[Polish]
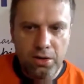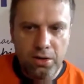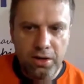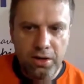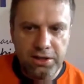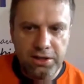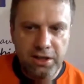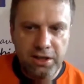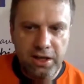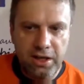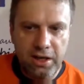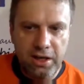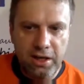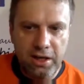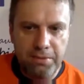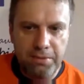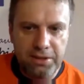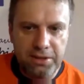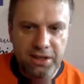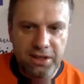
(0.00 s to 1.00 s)
Kolejny
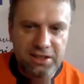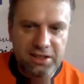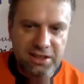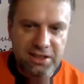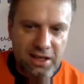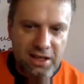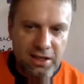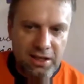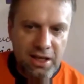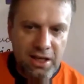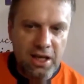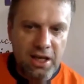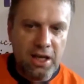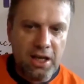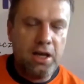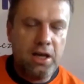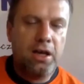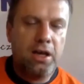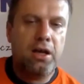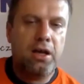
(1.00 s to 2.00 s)
element, teraz tak,
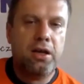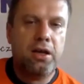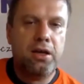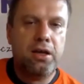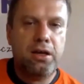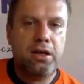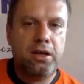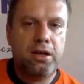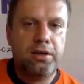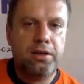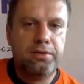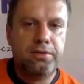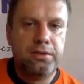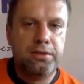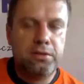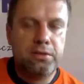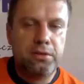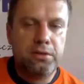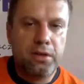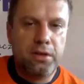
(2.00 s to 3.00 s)
e,
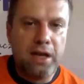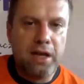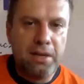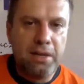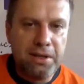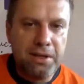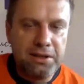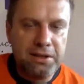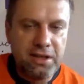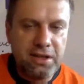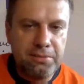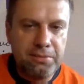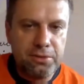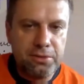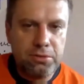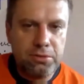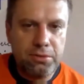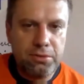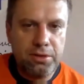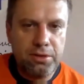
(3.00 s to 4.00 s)

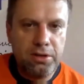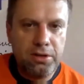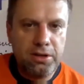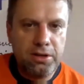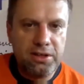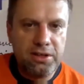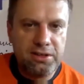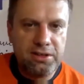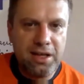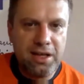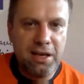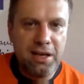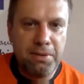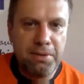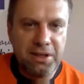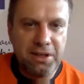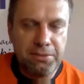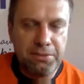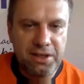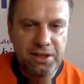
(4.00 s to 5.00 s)
elementem, który jest
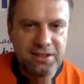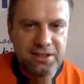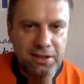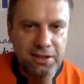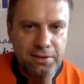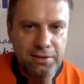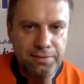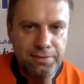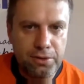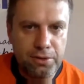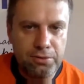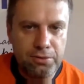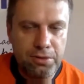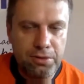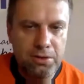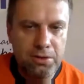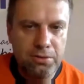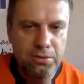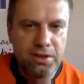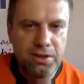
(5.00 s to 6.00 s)
chyba najmniej znanym w
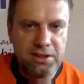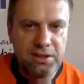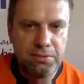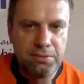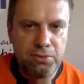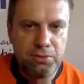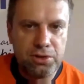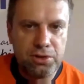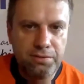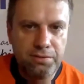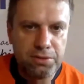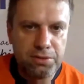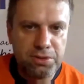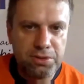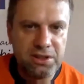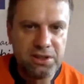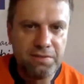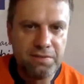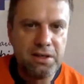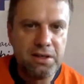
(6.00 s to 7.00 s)
Kodwiku jest
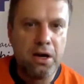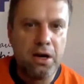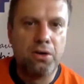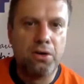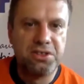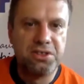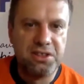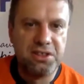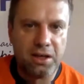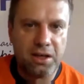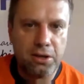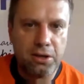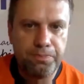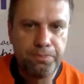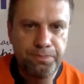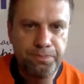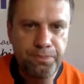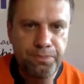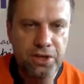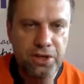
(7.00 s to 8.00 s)
możliwość przyznawania odznak.
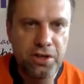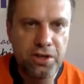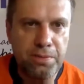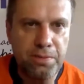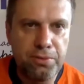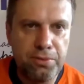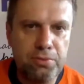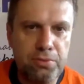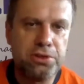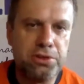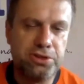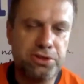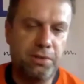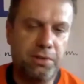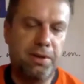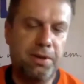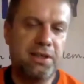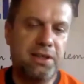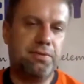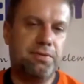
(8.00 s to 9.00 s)
Jeżeli
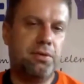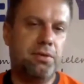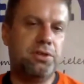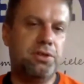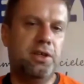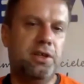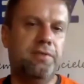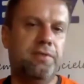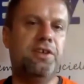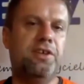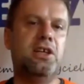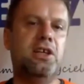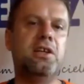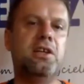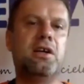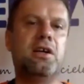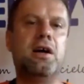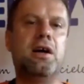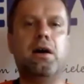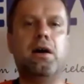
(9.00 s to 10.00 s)
połączycie Państwo się w
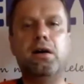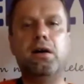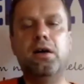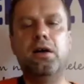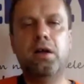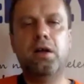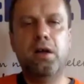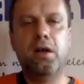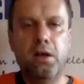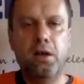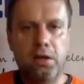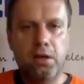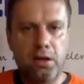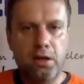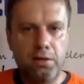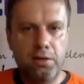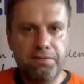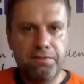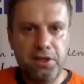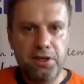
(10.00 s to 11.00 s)
kilka
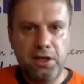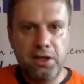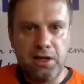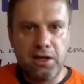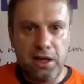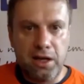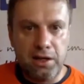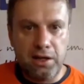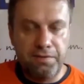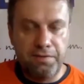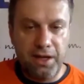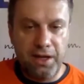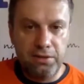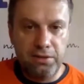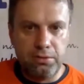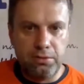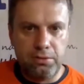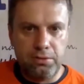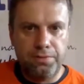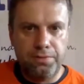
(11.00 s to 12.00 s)
E, w kilka
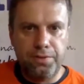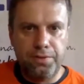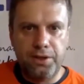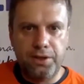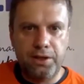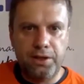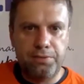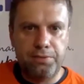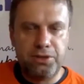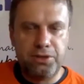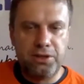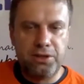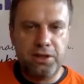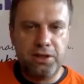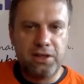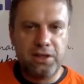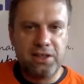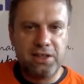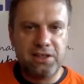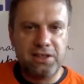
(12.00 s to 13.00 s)
eventów. E,
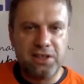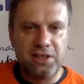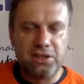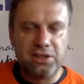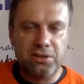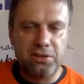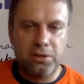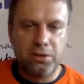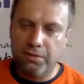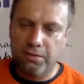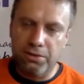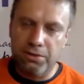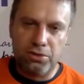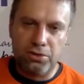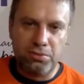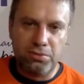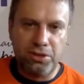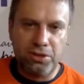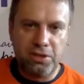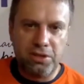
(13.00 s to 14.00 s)
przy rejestracji każdego
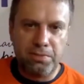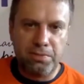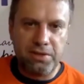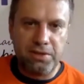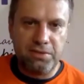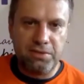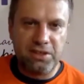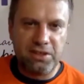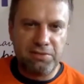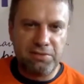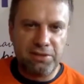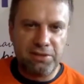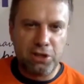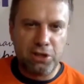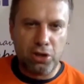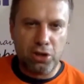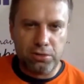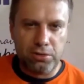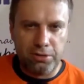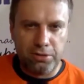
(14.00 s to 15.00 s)
eventu otrzymujecie Państwo tak
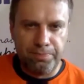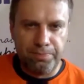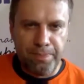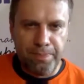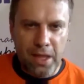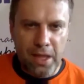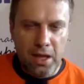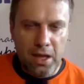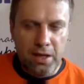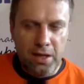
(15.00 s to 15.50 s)
zwany kod.